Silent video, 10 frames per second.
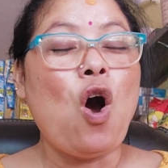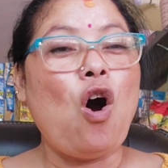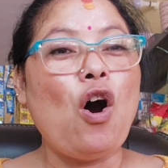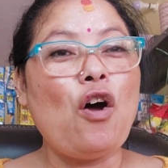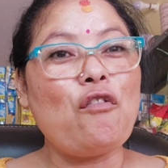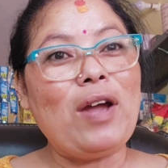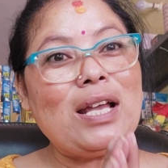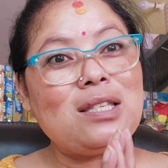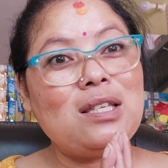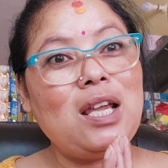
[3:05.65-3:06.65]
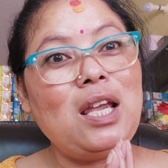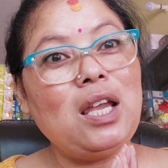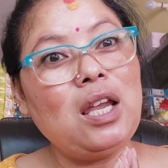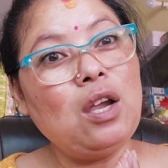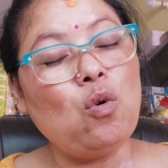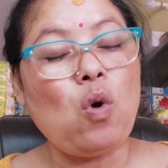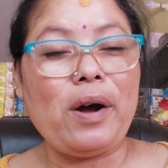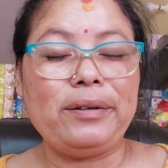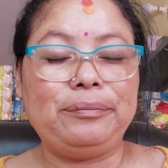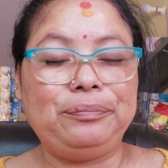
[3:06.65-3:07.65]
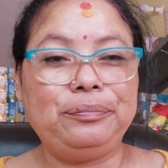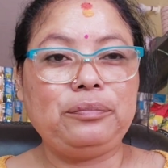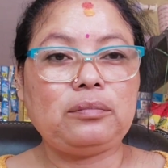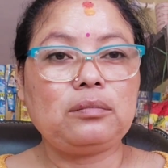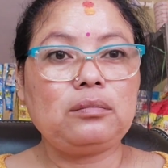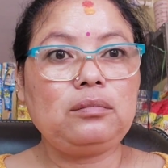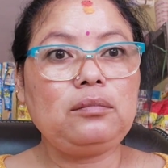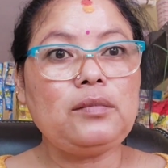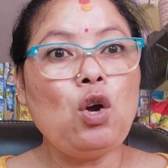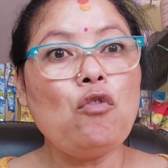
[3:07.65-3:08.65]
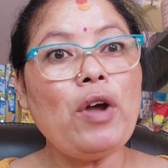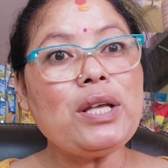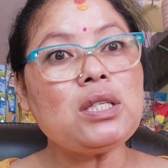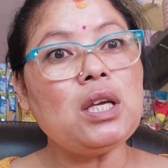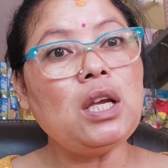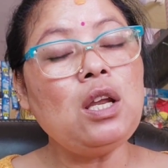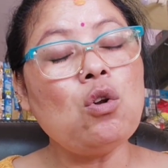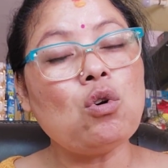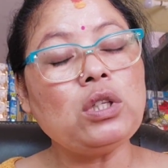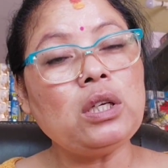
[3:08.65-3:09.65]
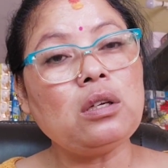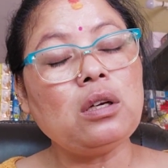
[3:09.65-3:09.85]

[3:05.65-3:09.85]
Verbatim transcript: और वैसे ही हुआ वैसे ही नौ दिन